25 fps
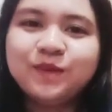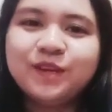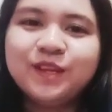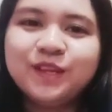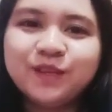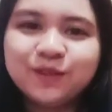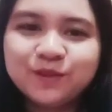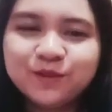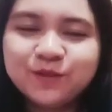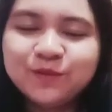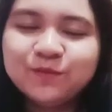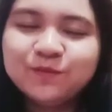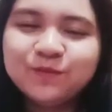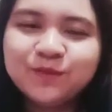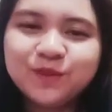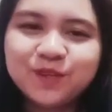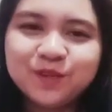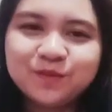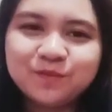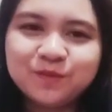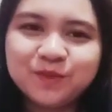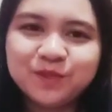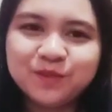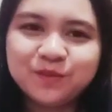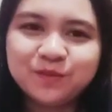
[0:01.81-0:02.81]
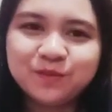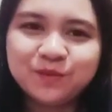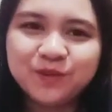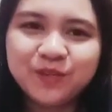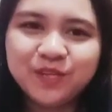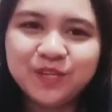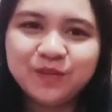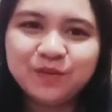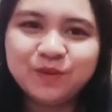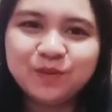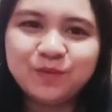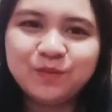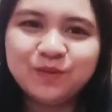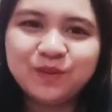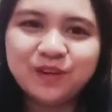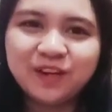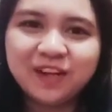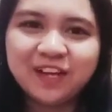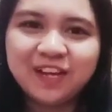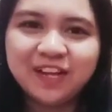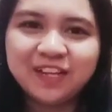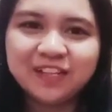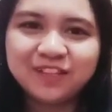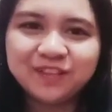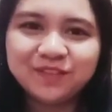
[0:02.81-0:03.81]
Assalamualaikum warahmatullahi
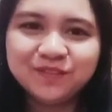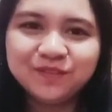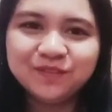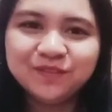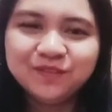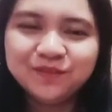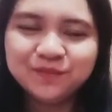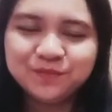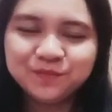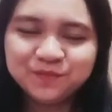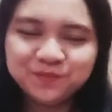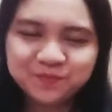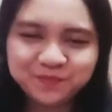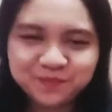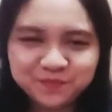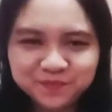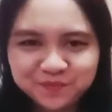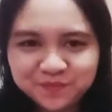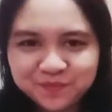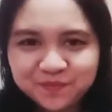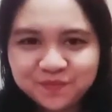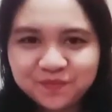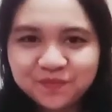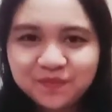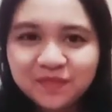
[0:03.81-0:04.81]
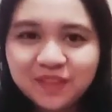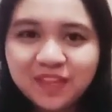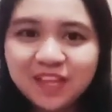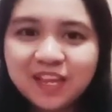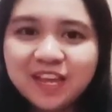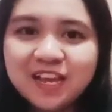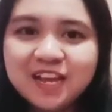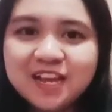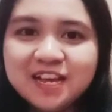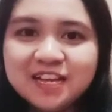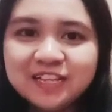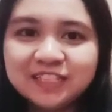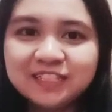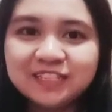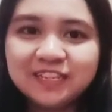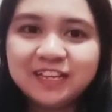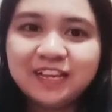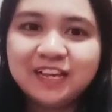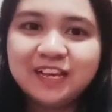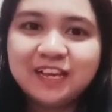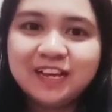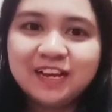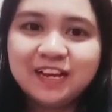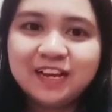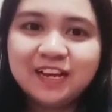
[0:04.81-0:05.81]
wabarakatuh
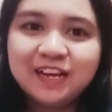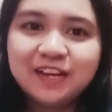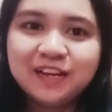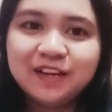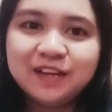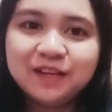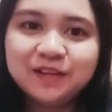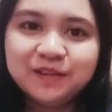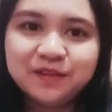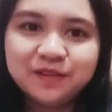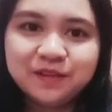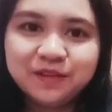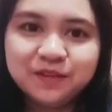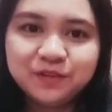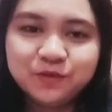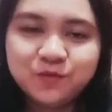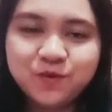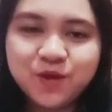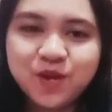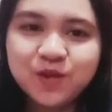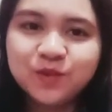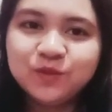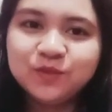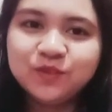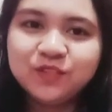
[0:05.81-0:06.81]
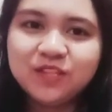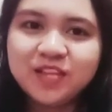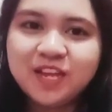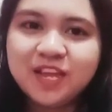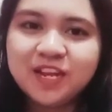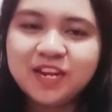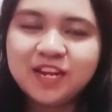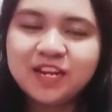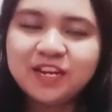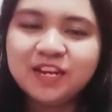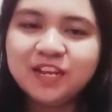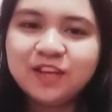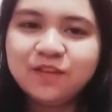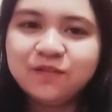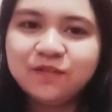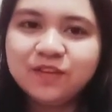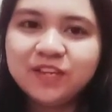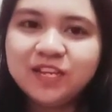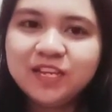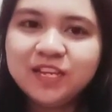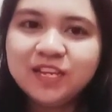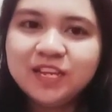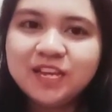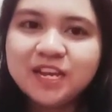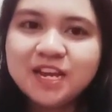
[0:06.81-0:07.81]
Saya Dwi Agustiana
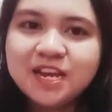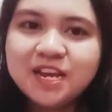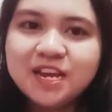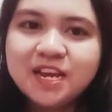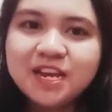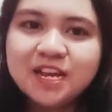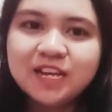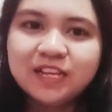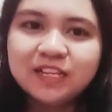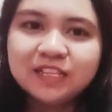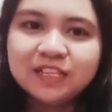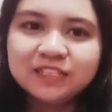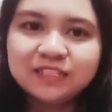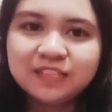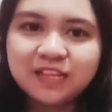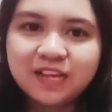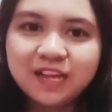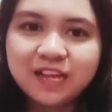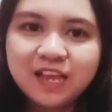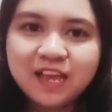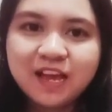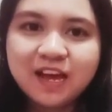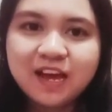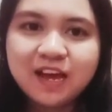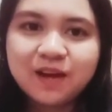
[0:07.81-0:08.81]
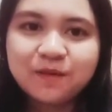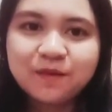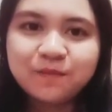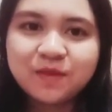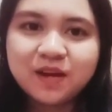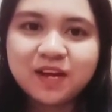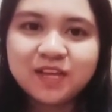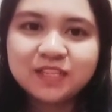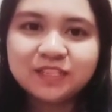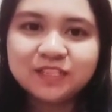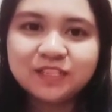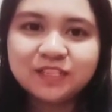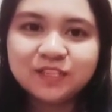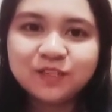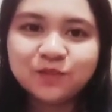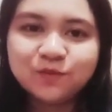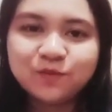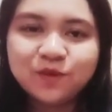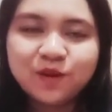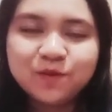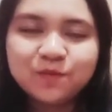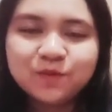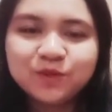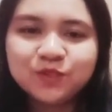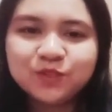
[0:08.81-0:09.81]
Dewi Saya
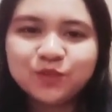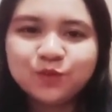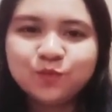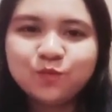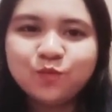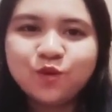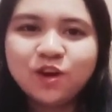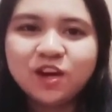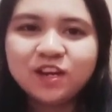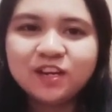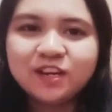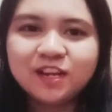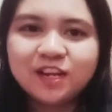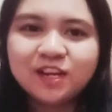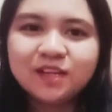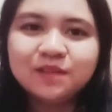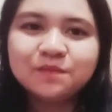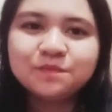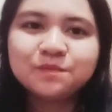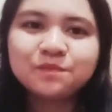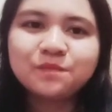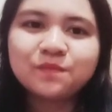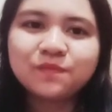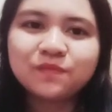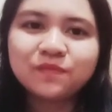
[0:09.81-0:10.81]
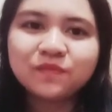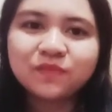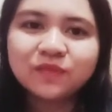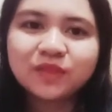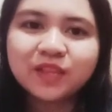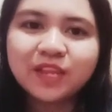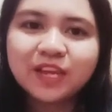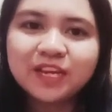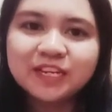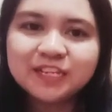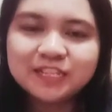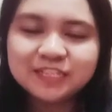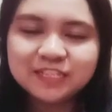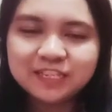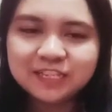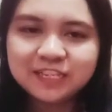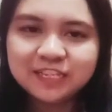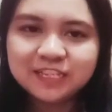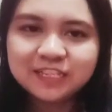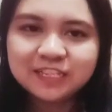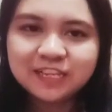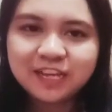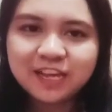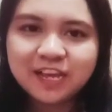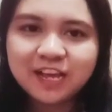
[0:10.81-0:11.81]
mahasiswa Mercubuana Di
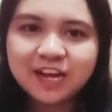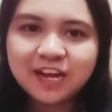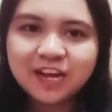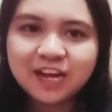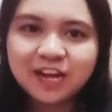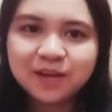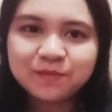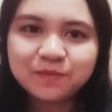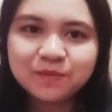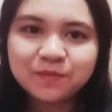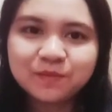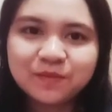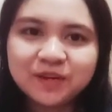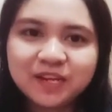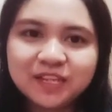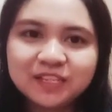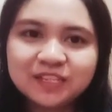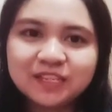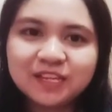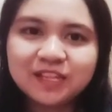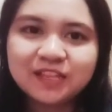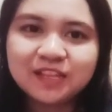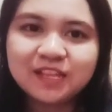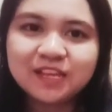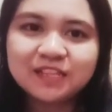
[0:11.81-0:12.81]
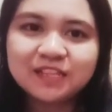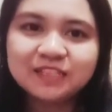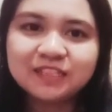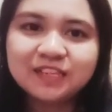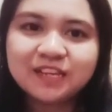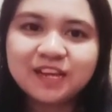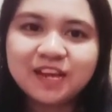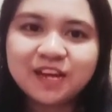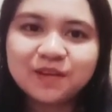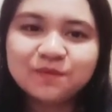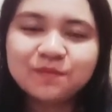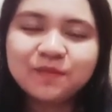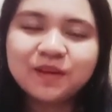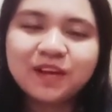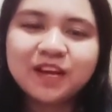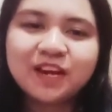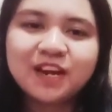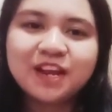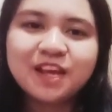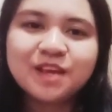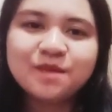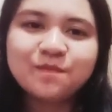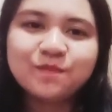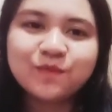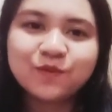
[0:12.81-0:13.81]
sini saya akan mempresentasikan
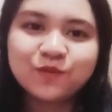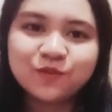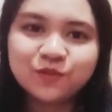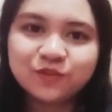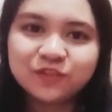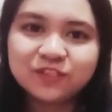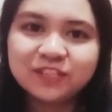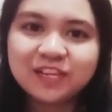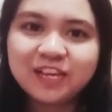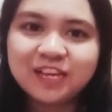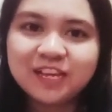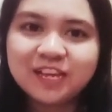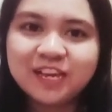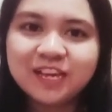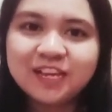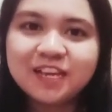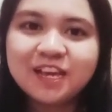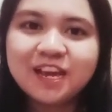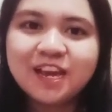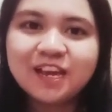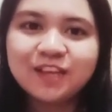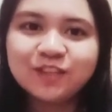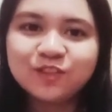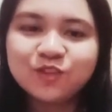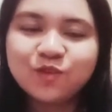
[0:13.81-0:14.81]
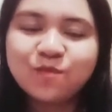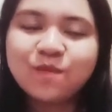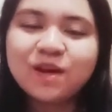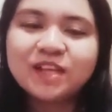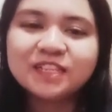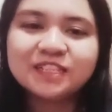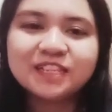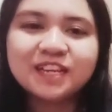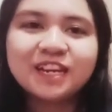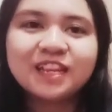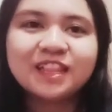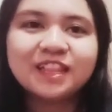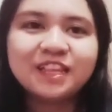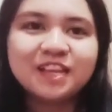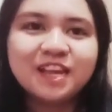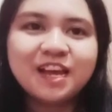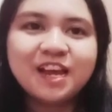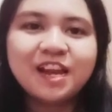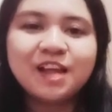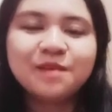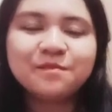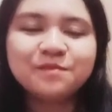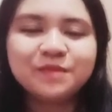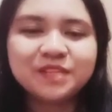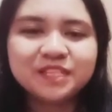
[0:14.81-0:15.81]
mengenai produk saya yaitu masker tiga
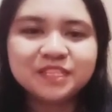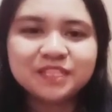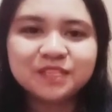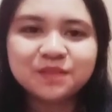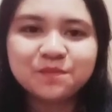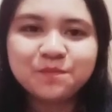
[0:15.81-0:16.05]
lapis